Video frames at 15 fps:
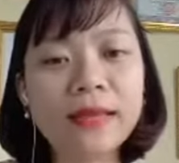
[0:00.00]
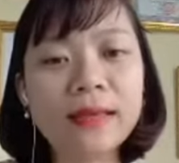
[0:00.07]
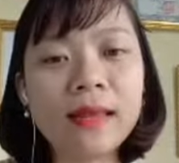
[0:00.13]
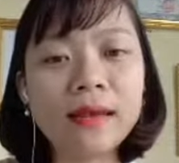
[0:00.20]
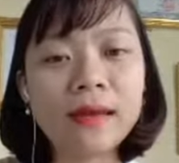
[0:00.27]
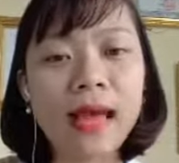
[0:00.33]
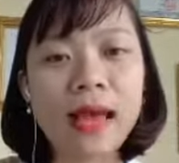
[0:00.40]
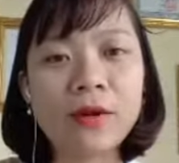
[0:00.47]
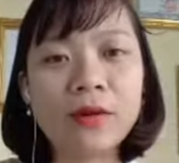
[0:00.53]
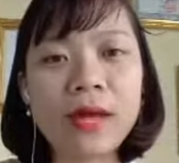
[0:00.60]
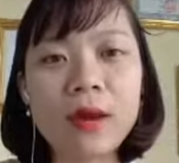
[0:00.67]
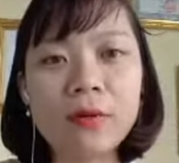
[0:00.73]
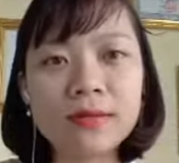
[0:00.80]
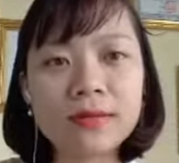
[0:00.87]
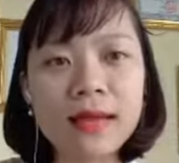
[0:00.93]
thì tất cả nó
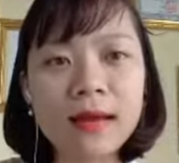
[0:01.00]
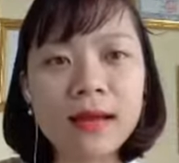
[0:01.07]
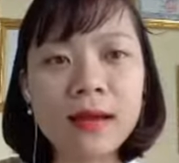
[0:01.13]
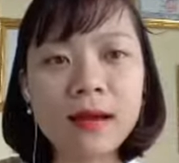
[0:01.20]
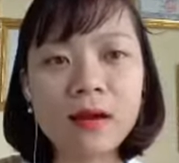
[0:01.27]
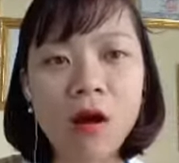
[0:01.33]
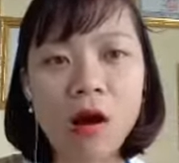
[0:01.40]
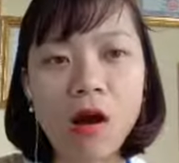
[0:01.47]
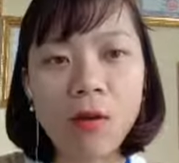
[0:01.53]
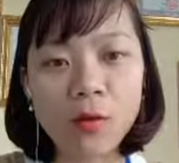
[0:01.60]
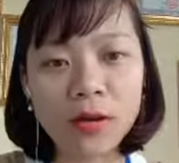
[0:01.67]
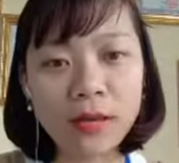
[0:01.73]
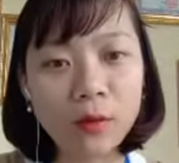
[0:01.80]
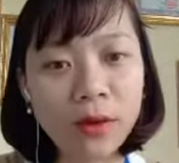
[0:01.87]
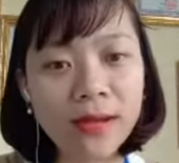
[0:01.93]
đều sẽ có
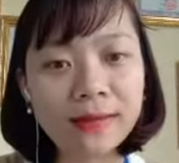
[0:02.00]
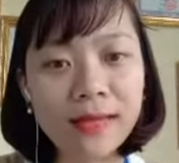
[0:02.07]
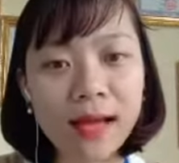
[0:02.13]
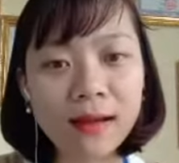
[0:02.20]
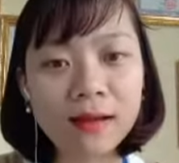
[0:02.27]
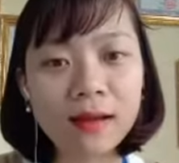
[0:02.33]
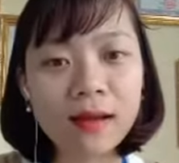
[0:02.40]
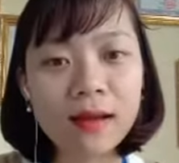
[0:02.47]
một cái nguyên tắc.